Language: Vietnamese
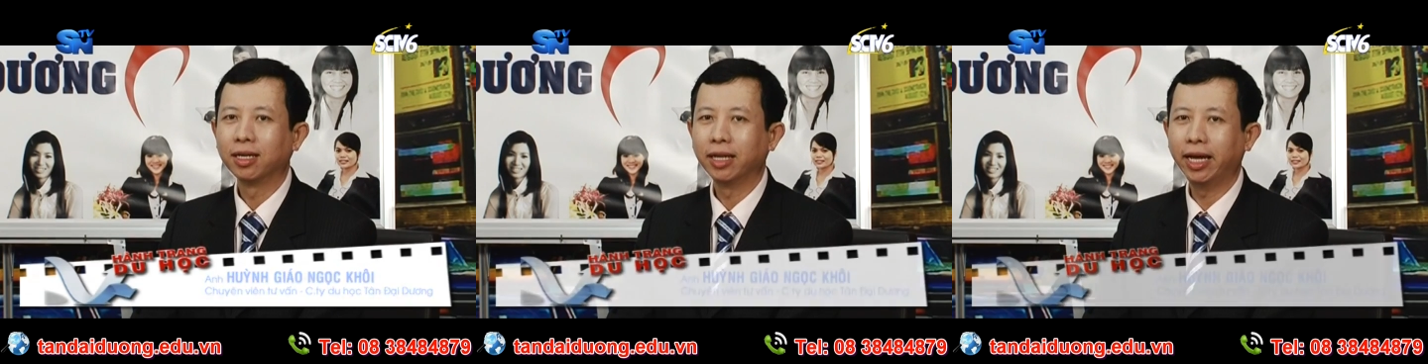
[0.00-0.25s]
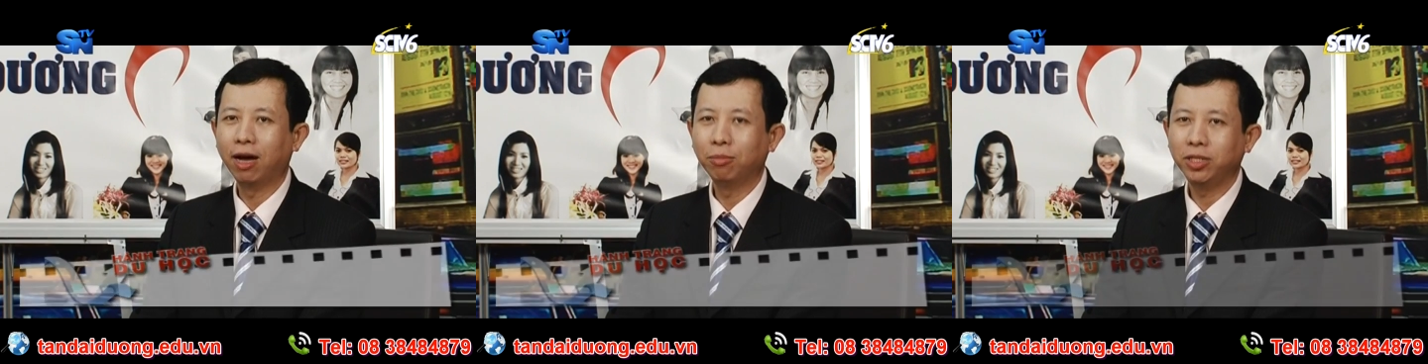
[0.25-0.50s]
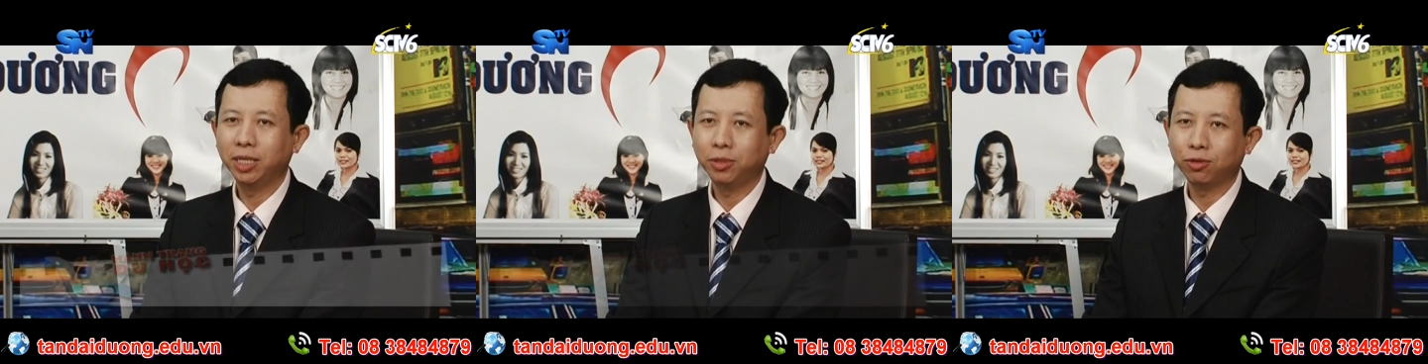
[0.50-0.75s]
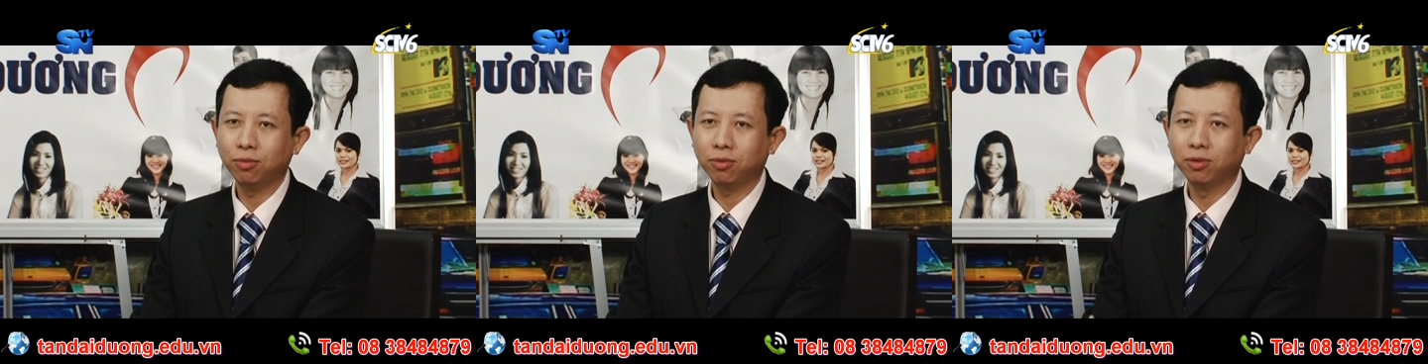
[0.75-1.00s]
Đại học
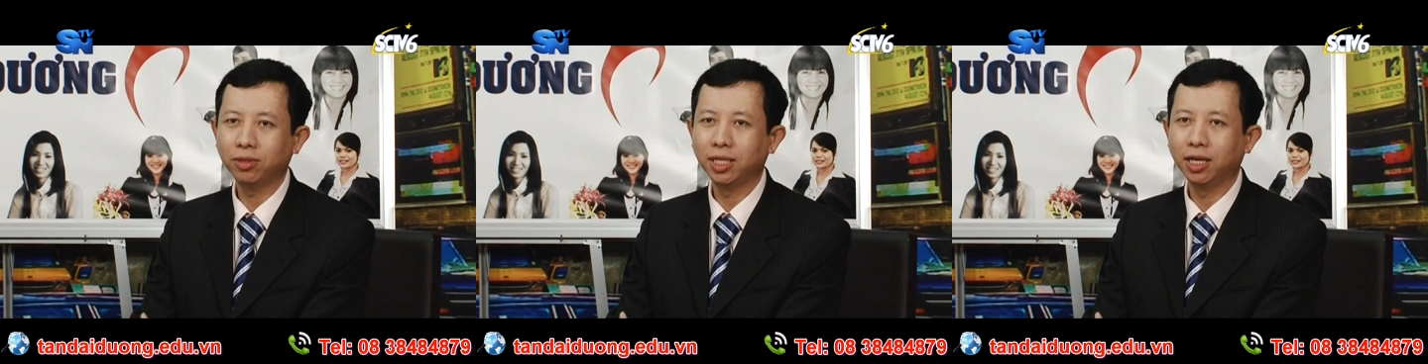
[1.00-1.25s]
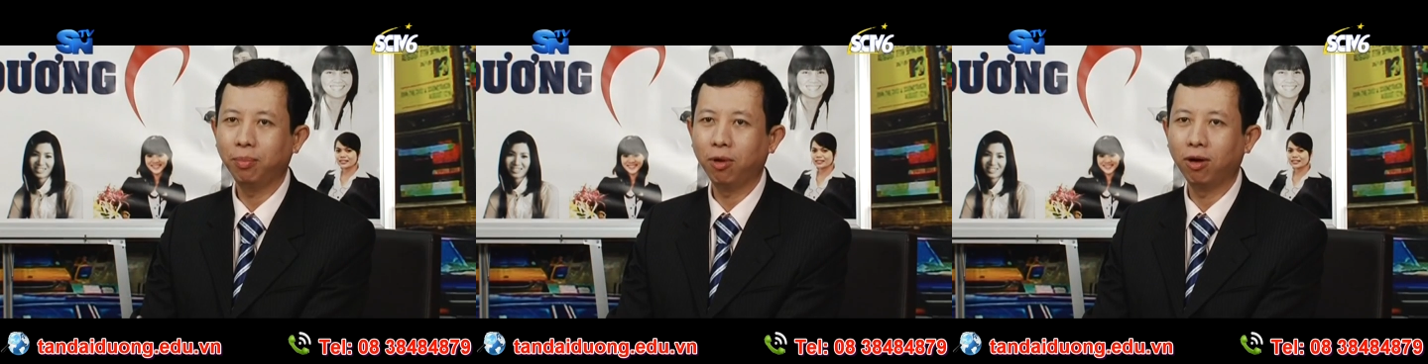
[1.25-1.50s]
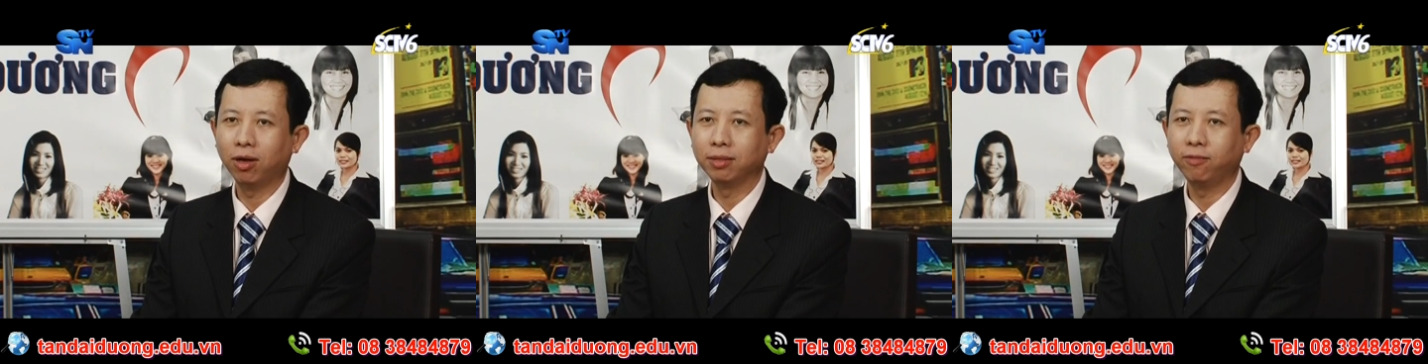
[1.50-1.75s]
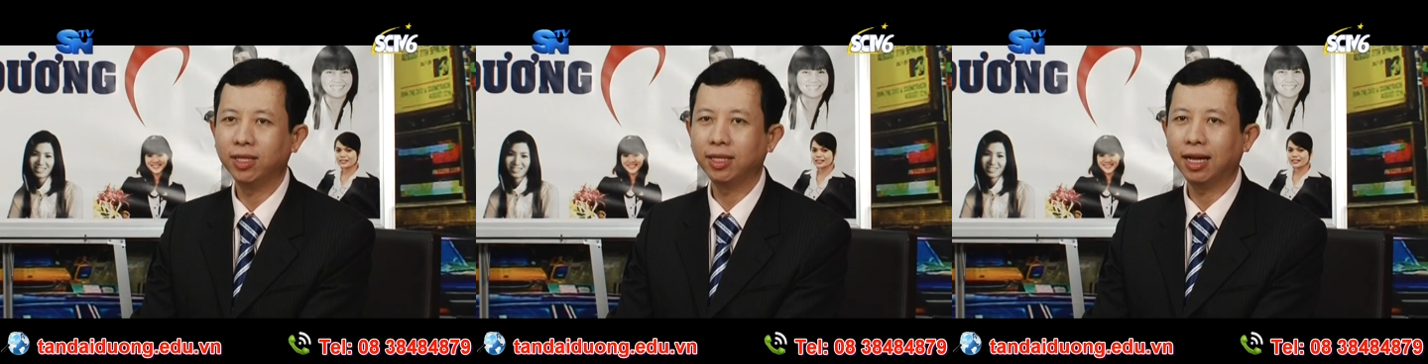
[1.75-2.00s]
James Cook của Singapore,
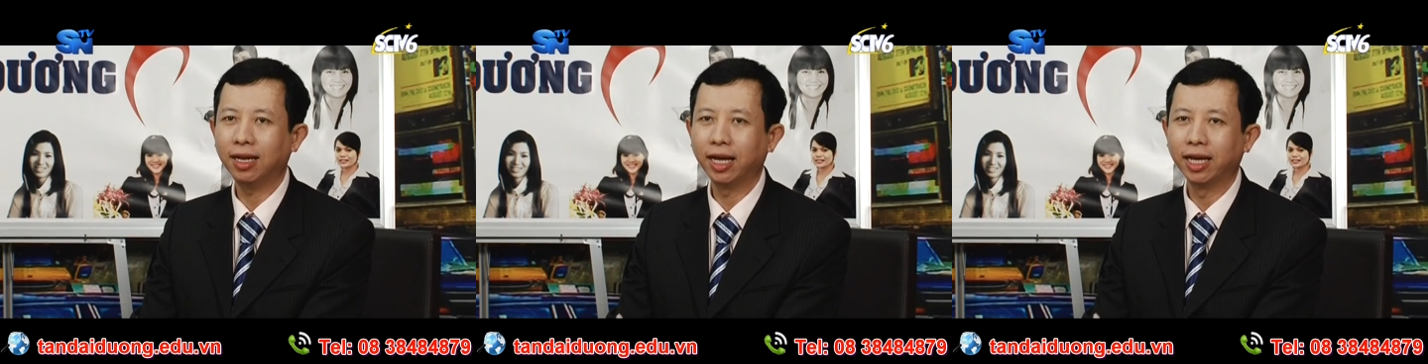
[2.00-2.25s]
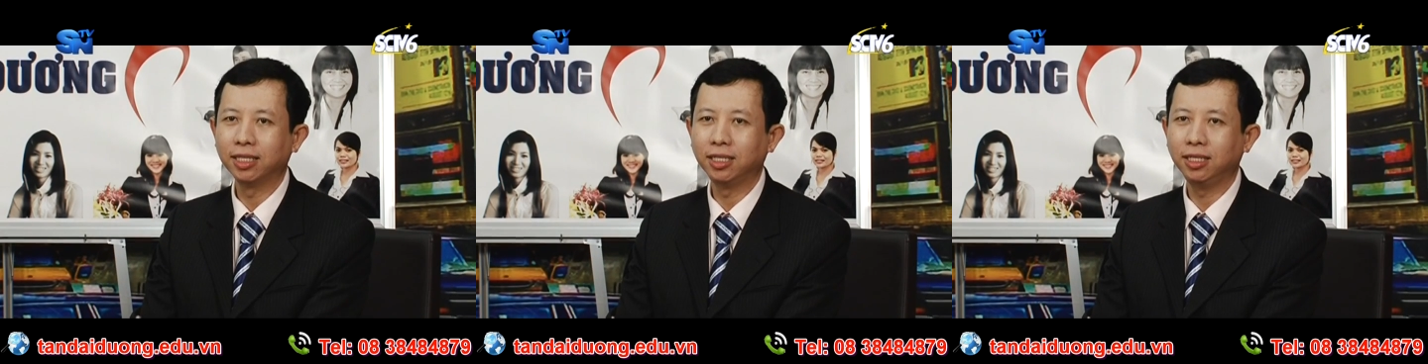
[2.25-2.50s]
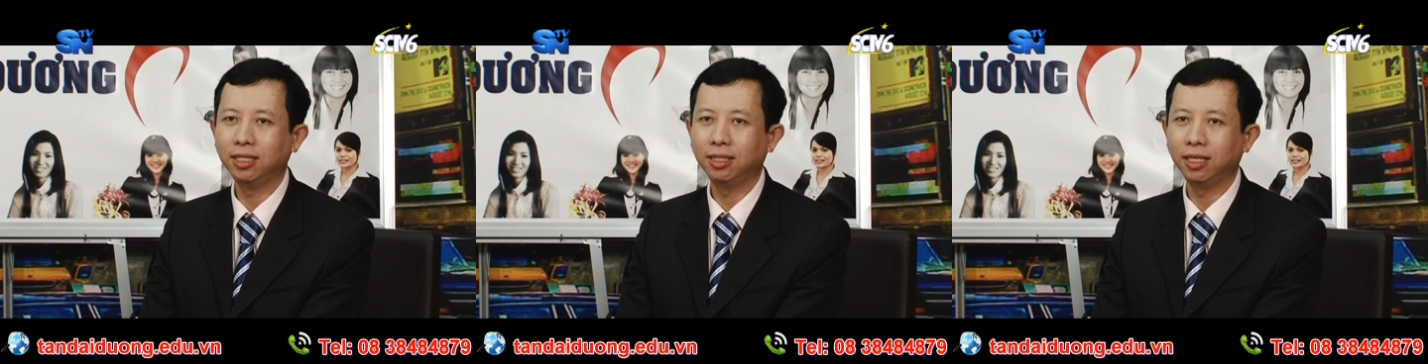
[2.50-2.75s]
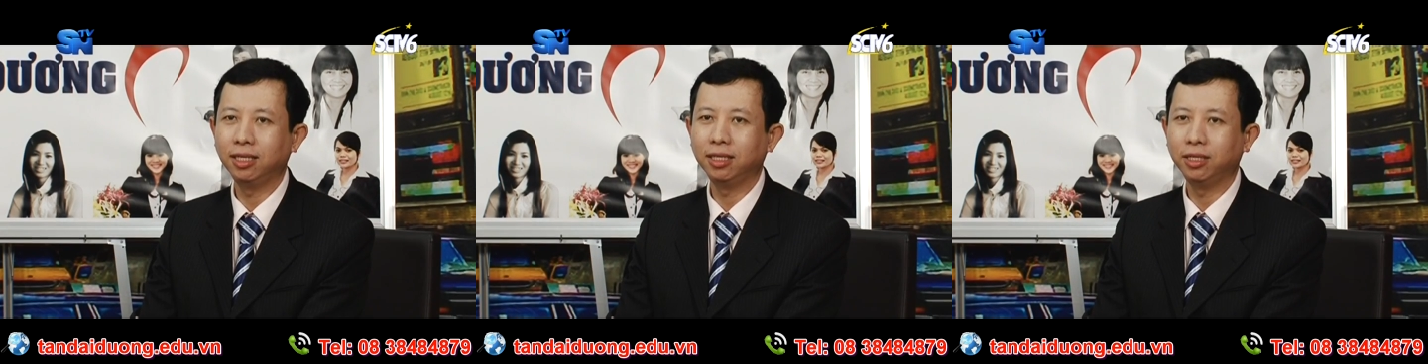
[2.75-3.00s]
viết tắt là giê
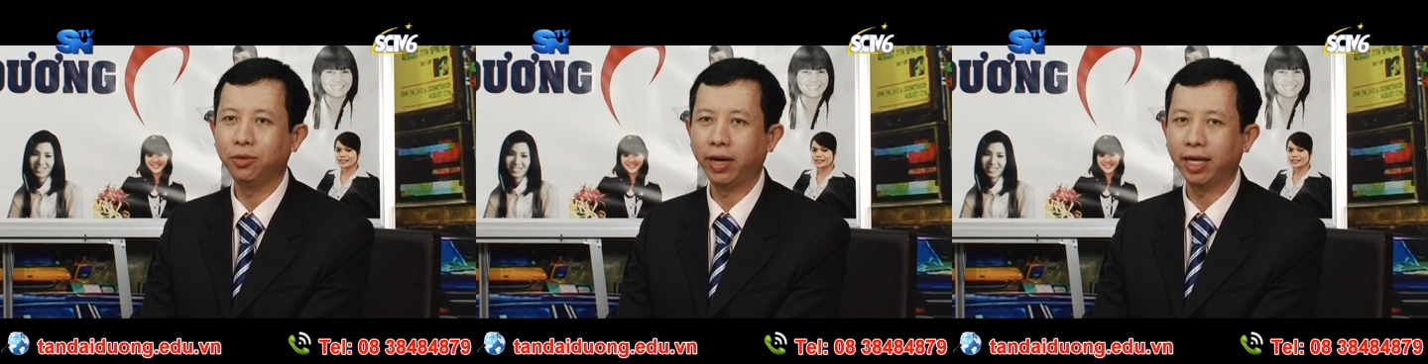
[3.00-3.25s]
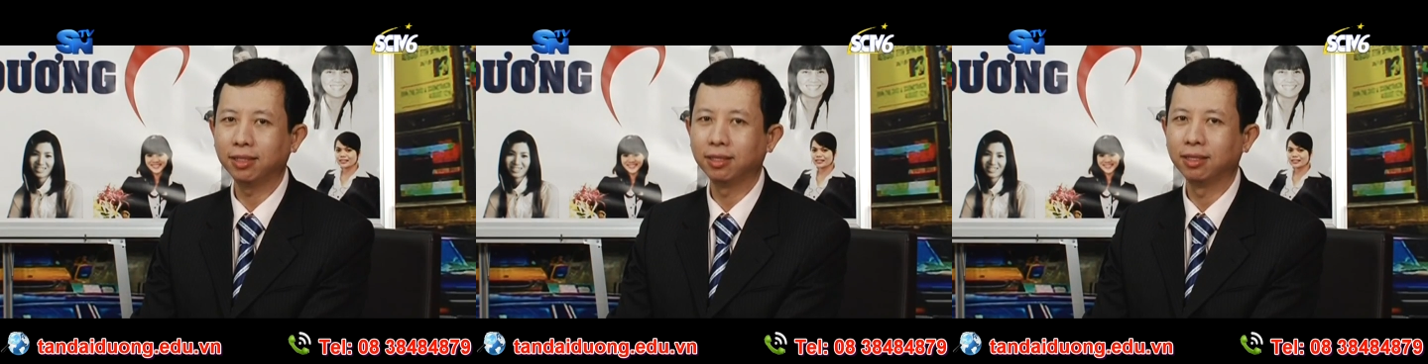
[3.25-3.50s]
xê u ét,